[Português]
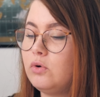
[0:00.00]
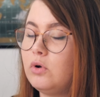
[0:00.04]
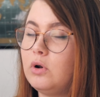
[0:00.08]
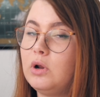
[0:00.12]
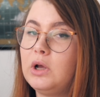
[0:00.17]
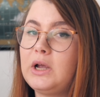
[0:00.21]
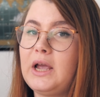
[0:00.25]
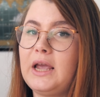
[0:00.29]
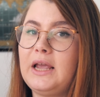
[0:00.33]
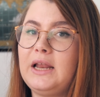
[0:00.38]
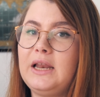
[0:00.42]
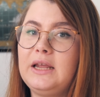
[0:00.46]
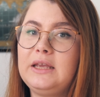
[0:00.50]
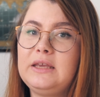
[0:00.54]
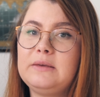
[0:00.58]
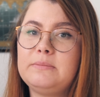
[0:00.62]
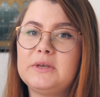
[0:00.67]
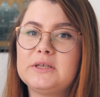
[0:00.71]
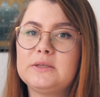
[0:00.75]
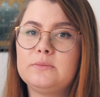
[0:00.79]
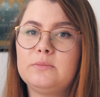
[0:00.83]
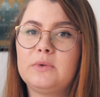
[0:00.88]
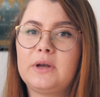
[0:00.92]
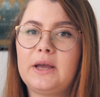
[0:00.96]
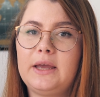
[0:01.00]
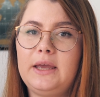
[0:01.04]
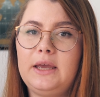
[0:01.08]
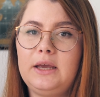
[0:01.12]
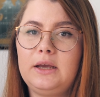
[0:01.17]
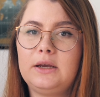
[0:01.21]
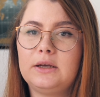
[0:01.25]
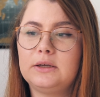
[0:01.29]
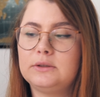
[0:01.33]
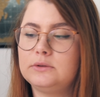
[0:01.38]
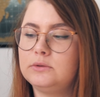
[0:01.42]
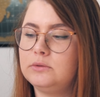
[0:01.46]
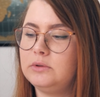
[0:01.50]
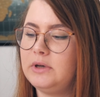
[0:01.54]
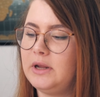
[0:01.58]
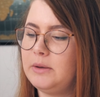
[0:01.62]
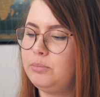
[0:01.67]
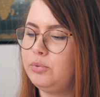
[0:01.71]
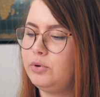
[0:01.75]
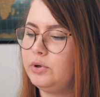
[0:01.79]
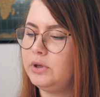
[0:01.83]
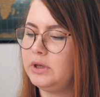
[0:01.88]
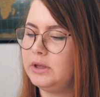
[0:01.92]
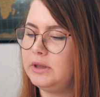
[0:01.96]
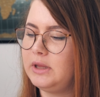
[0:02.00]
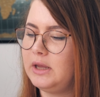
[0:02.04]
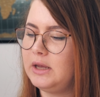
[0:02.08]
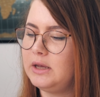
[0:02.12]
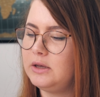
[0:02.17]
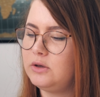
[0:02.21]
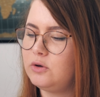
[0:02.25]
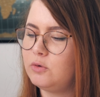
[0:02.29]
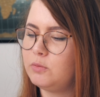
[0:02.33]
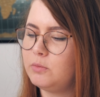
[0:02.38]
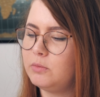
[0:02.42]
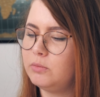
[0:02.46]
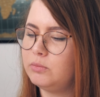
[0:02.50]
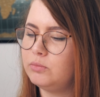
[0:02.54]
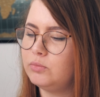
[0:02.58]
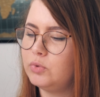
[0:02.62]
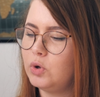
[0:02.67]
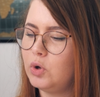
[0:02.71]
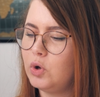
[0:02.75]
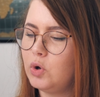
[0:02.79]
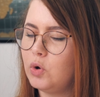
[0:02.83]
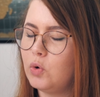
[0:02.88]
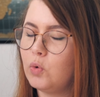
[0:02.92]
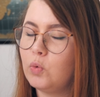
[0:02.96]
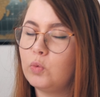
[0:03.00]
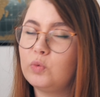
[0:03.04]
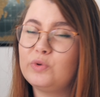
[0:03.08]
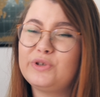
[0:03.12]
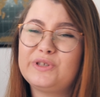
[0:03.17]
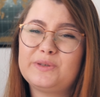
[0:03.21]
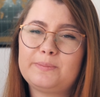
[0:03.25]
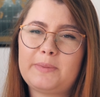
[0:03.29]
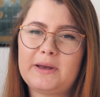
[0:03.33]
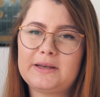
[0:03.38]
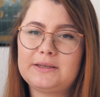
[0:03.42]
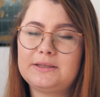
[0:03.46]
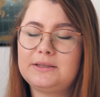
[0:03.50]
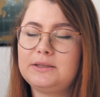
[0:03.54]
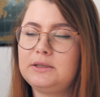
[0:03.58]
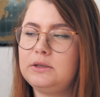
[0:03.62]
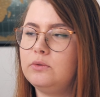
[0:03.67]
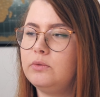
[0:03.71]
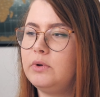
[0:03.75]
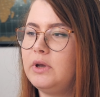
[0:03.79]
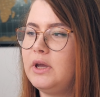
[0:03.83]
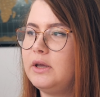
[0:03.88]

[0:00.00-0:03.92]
colocar ele aqui mesmo carregando, né? Porque tem aqui um um espacinho.